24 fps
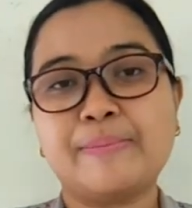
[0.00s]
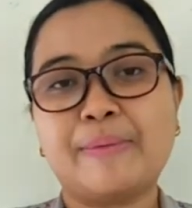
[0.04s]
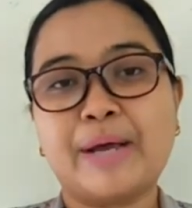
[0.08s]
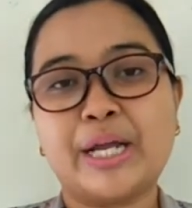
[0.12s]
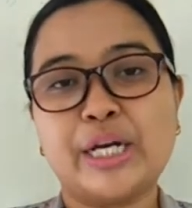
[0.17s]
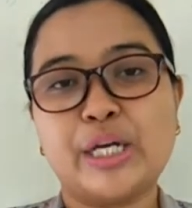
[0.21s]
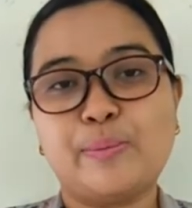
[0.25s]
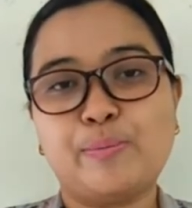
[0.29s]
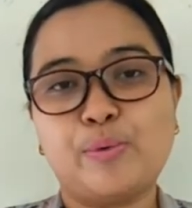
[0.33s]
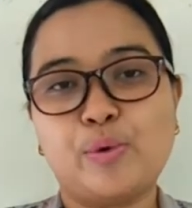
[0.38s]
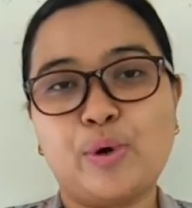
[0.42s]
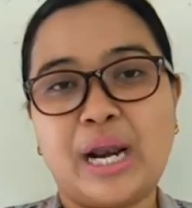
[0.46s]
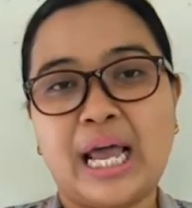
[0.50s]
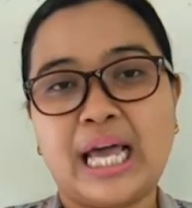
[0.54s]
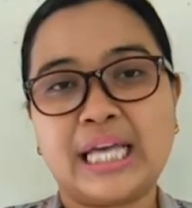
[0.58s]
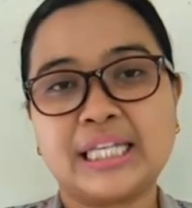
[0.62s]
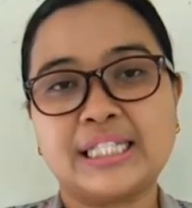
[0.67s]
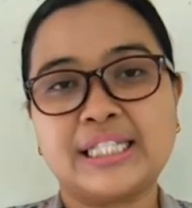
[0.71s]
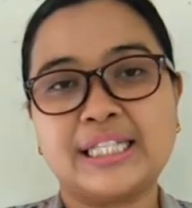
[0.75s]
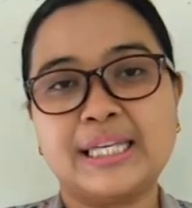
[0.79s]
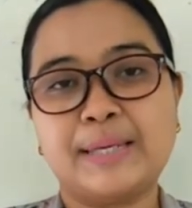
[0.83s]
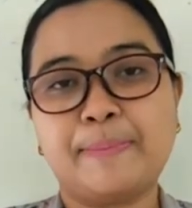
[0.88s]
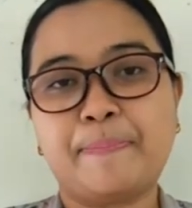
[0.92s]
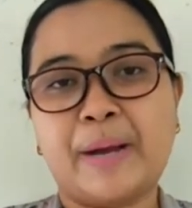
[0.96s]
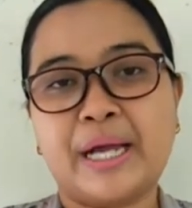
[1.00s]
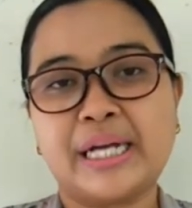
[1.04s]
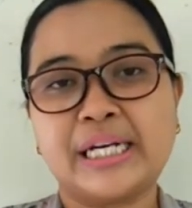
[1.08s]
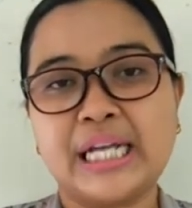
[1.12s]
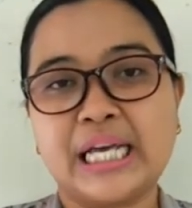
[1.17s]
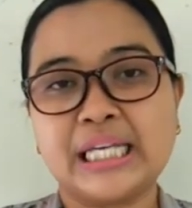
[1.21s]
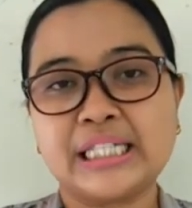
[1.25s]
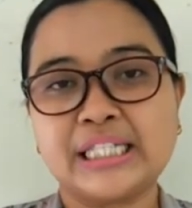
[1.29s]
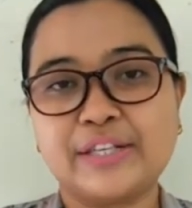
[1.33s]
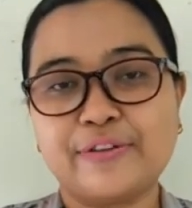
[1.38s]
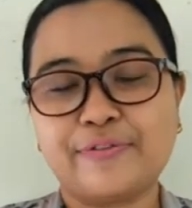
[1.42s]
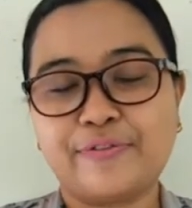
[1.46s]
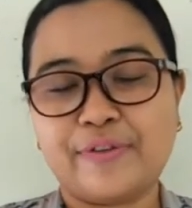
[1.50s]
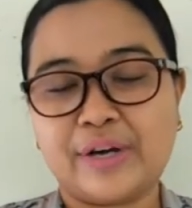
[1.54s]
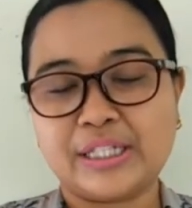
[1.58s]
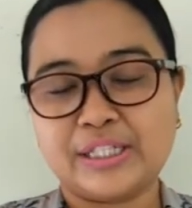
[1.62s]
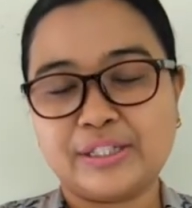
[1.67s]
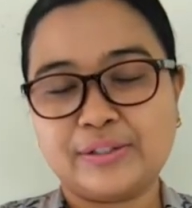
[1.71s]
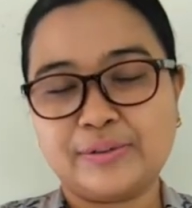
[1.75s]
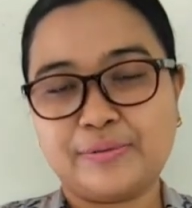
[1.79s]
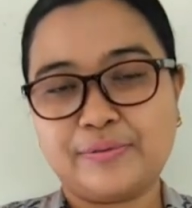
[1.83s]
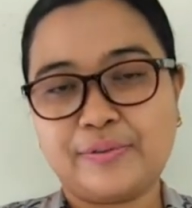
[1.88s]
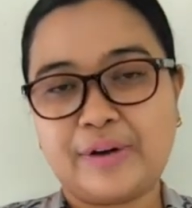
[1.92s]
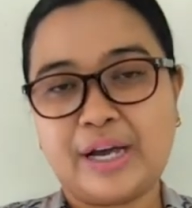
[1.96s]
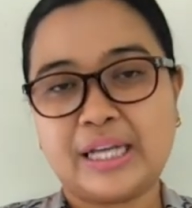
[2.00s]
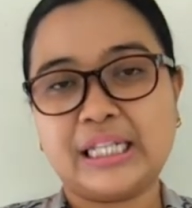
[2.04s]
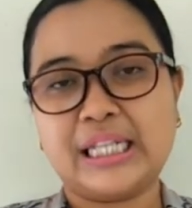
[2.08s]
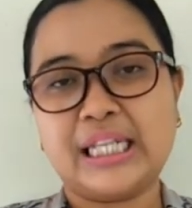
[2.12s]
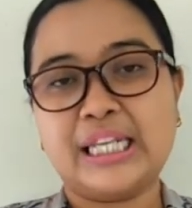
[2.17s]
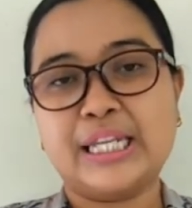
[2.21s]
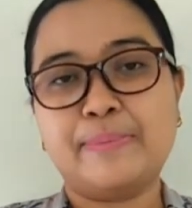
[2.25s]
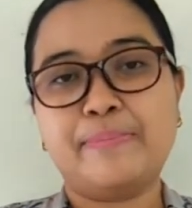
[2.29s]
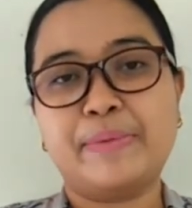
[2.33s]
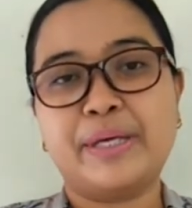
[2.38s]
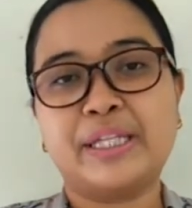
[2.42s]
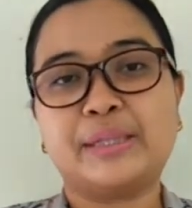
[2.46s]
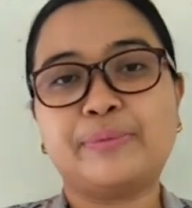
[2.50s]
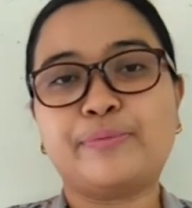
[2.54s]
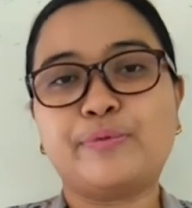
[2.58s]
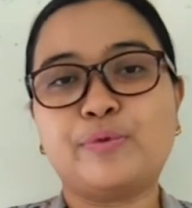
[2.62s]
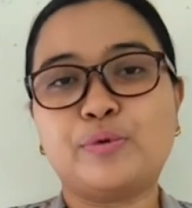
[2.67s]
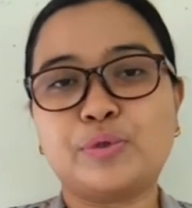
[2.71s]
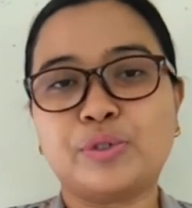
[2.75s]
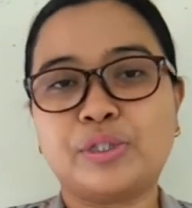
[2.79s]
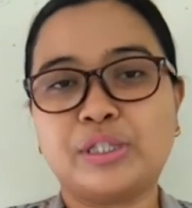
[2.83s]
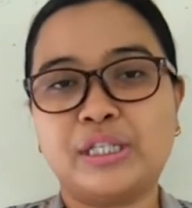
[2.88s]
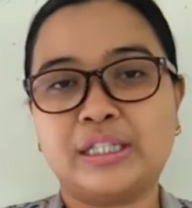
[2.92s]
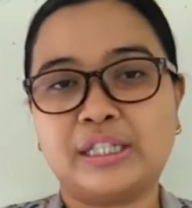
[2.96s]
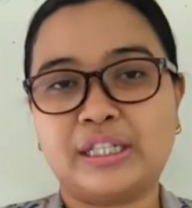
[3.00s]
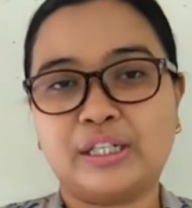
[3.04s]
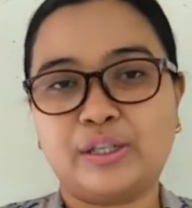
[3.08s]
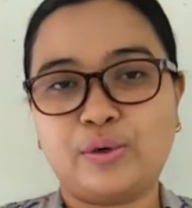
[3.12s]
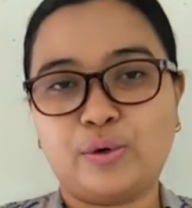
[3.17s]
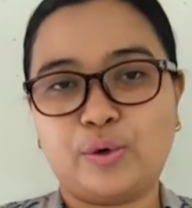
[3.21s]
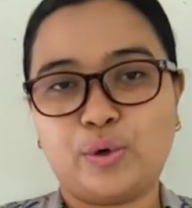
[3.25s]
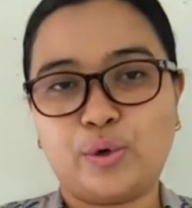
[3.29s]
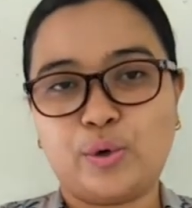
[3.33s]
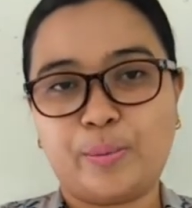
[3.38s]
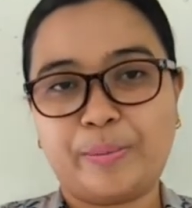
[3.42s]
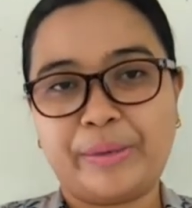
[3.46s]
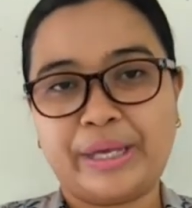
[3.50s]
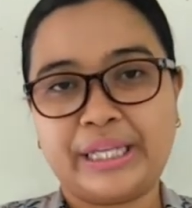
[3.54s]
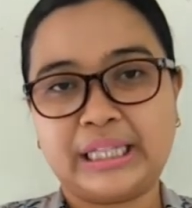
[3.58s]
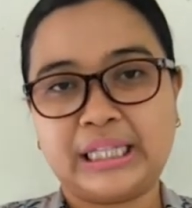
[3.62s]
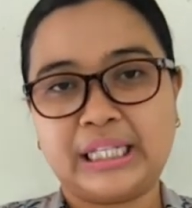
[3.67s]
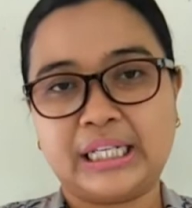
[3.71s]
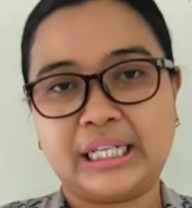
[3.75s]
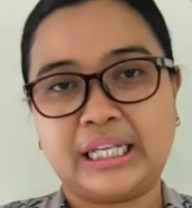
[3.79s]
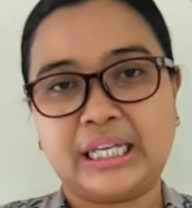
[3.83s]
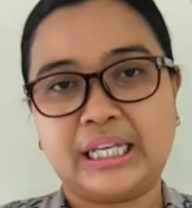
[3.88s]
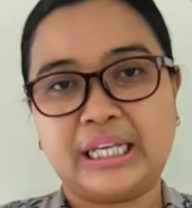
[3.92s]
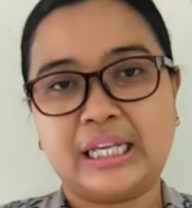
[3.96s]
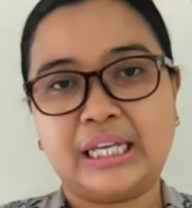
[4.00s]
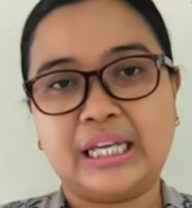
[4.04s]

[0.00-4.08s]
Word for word: manipulasi pada sifat-sifat limit fungsi trigonometri.